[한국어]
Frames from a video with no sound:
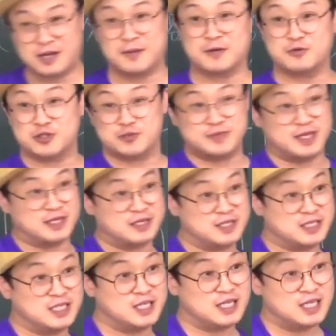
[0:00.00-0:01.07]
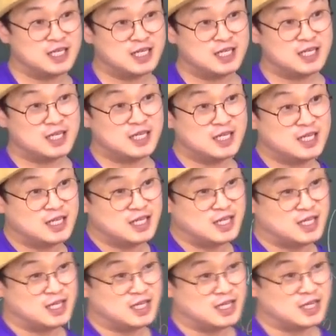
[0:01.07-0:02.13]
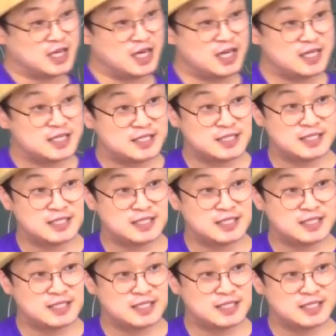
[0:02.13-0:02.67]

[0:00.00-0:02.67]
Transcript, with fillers: 이렇게 바꿔주면 되는 거지. 오케이?